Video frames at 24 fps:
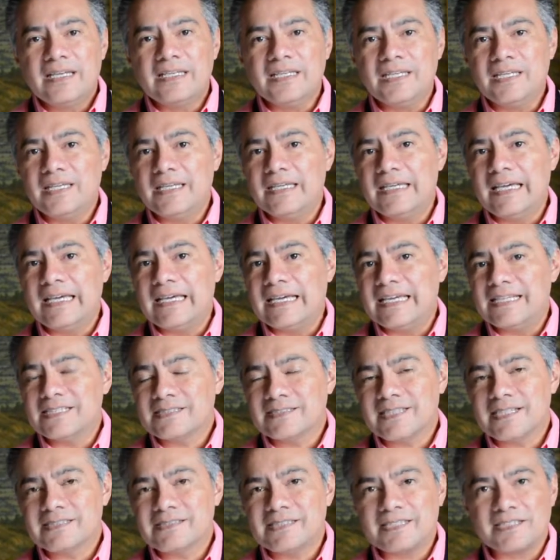y
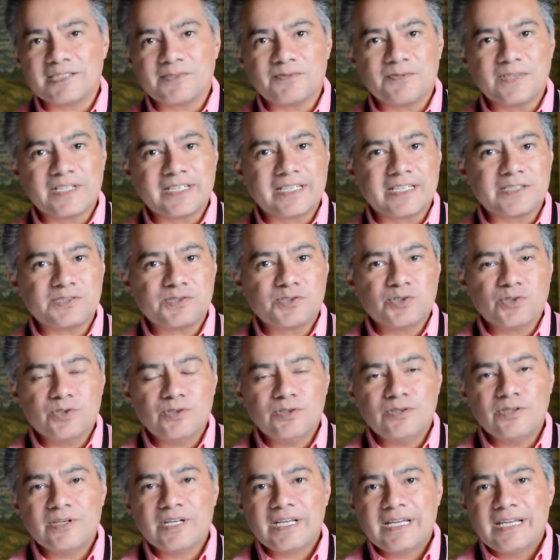esta
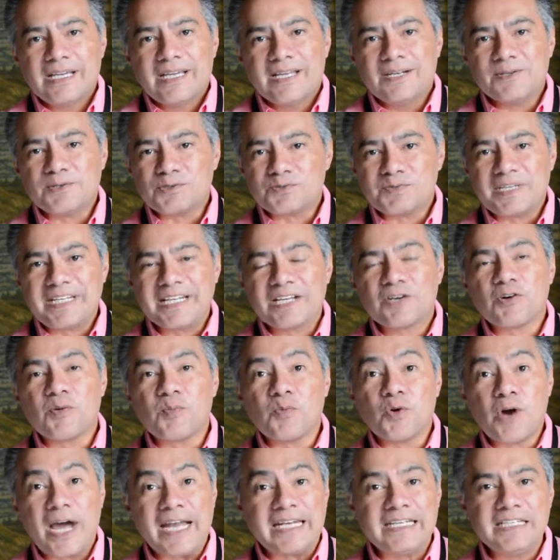certificación nos viene
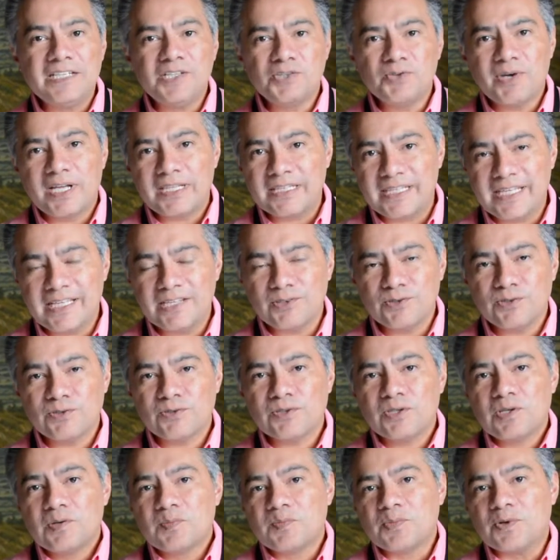como anillo al dedo
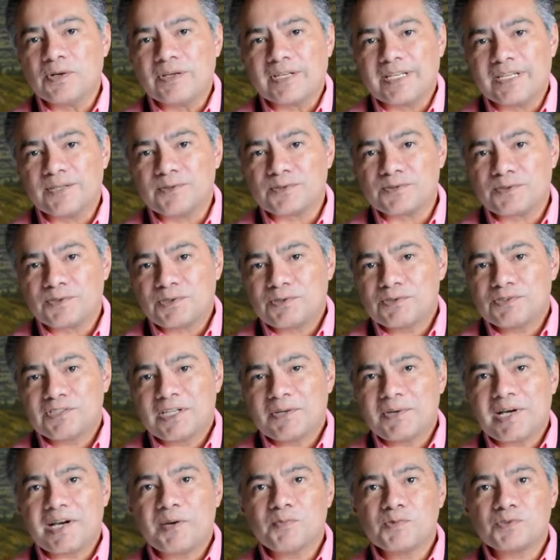porque nosotros
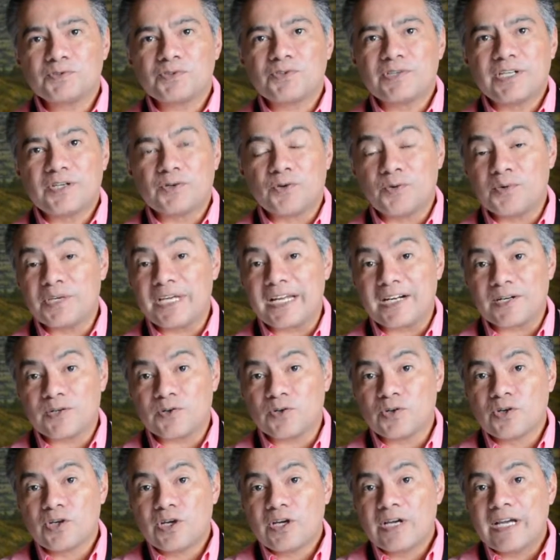trabajamos con el gobierno.
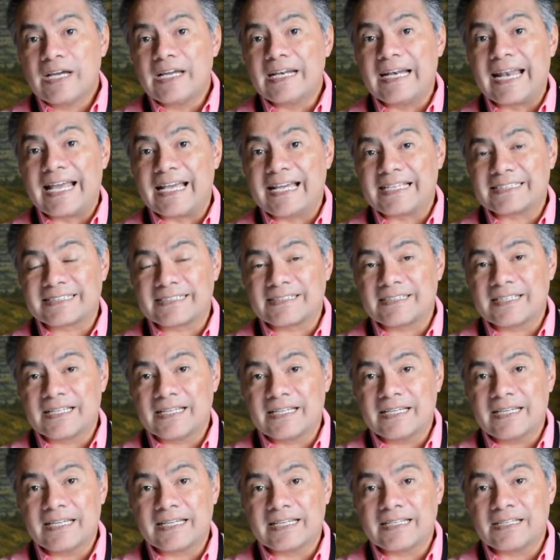Las
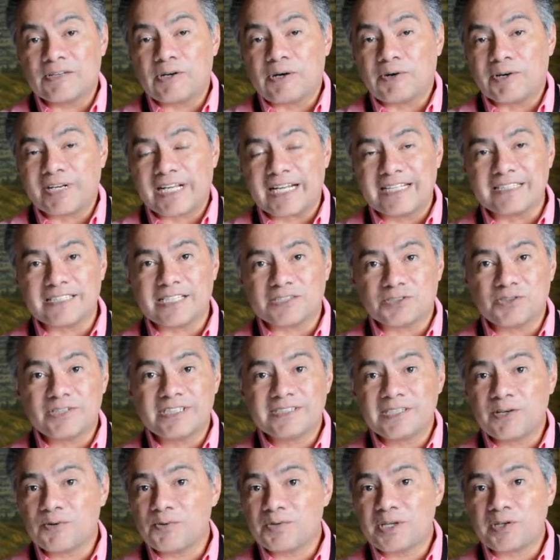eh,
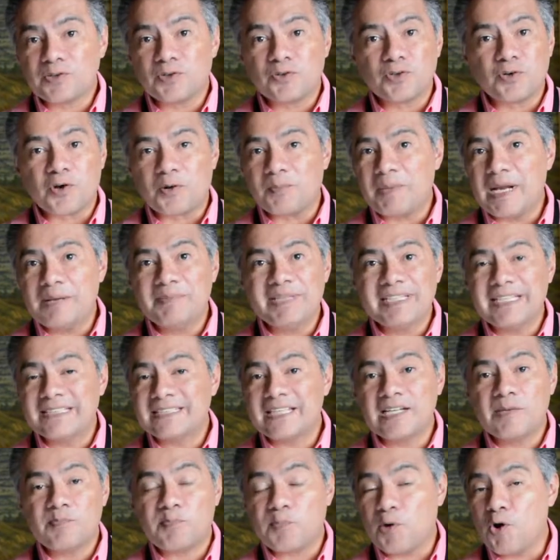organizaciones de gobierno normalmente
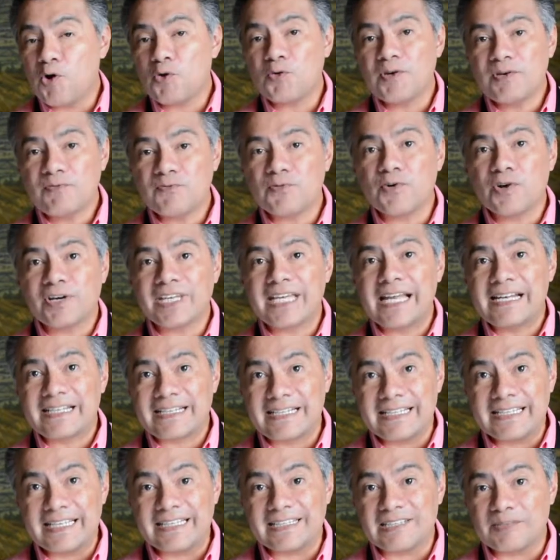tienen poco enfoque al
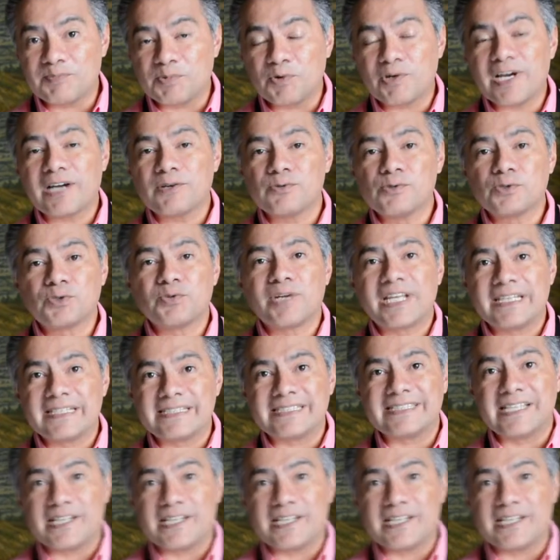cliente, poca cultura de